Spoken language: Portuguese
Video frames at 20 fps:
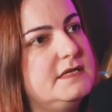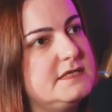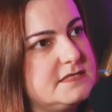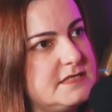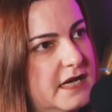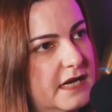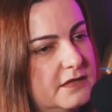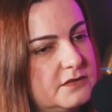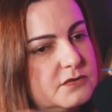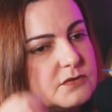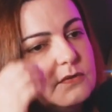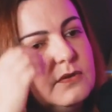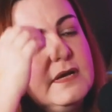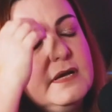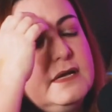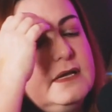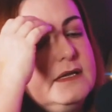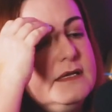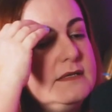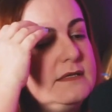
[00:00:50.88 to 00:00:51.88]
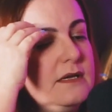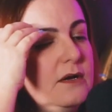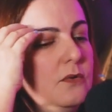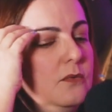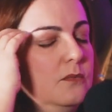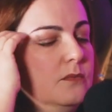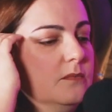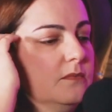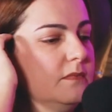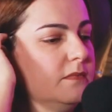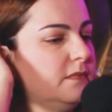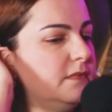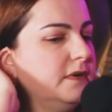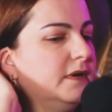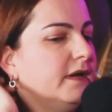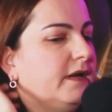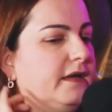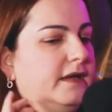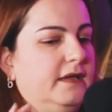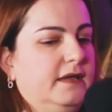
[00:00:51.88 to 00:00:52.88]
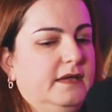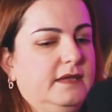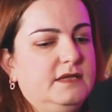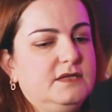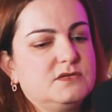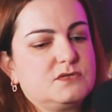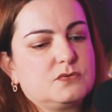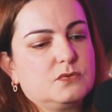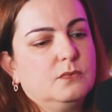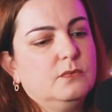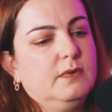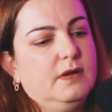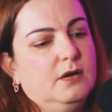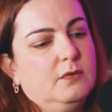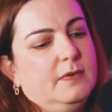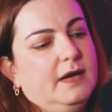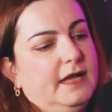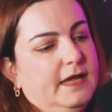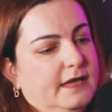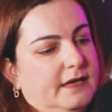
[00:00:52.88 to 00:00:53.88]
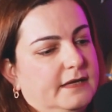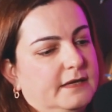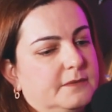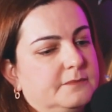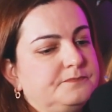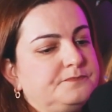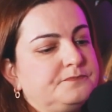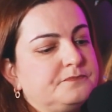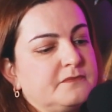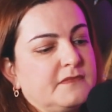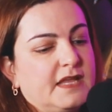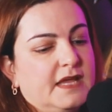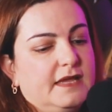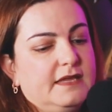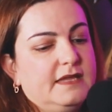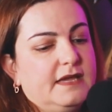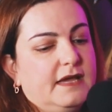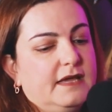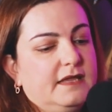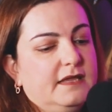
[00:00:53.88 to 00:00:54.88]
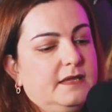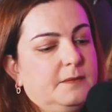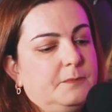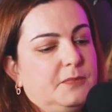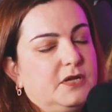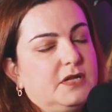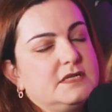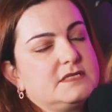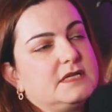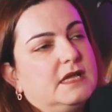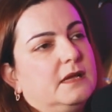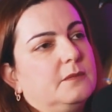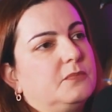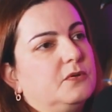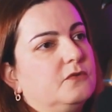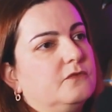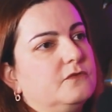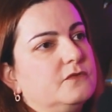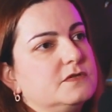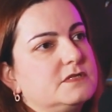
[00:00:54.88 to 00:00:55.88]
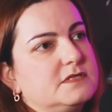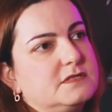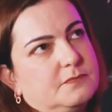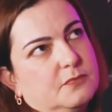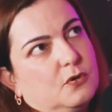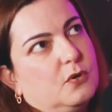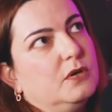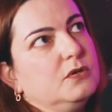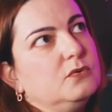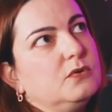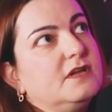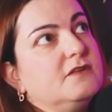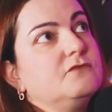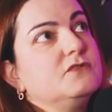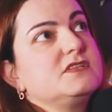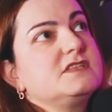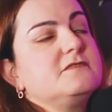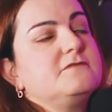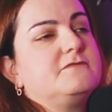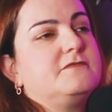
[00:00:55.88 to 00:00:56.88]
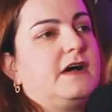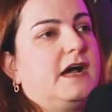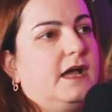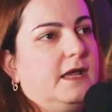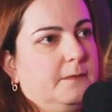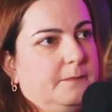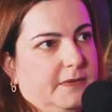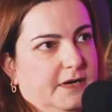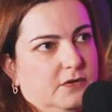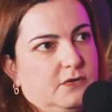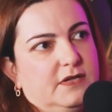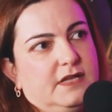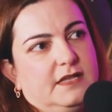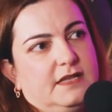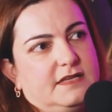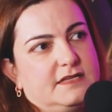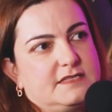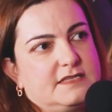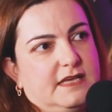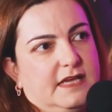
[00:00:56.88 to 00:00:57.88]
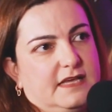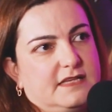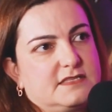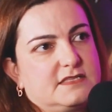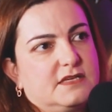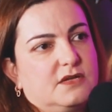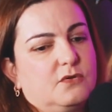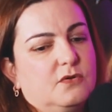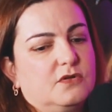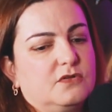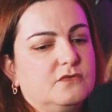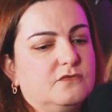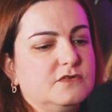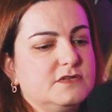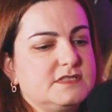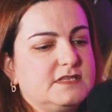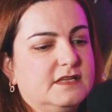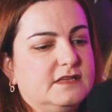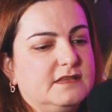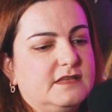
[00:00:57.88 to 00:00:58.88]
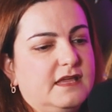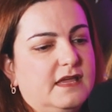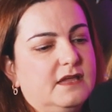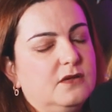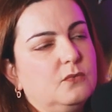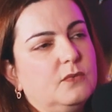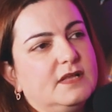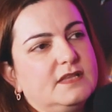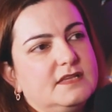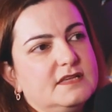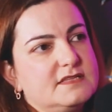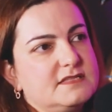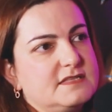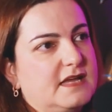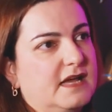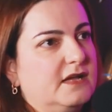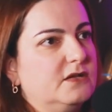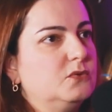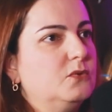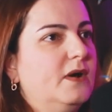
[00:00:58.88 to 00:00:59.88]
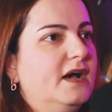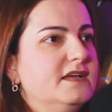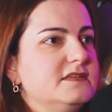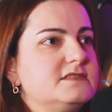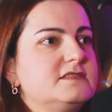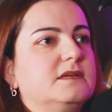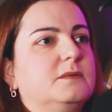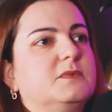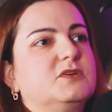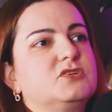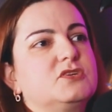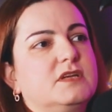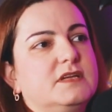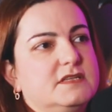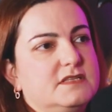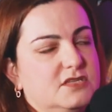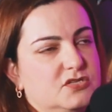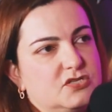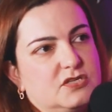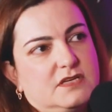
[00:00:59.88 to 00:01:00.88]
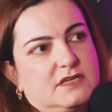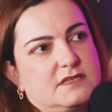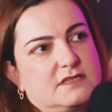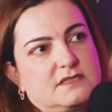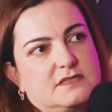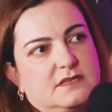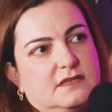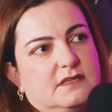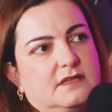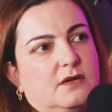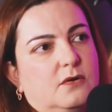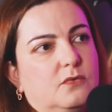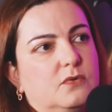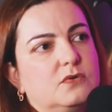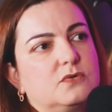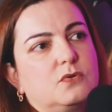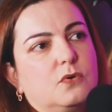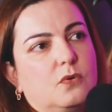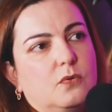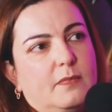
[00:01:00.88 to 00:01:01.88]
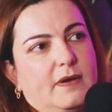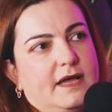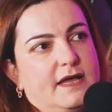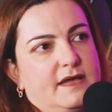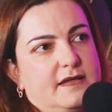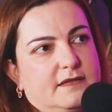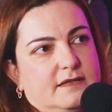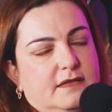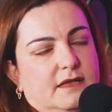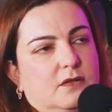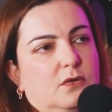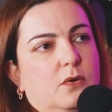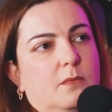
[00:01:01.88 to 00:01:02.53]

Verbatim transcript: Exato. Então, é, isso é uma regra. E aí, por exemplo, você, quando que você vai para o INSS? Quando você tem um atestado acima de 15 dias. Então, eu tô com uma hérnia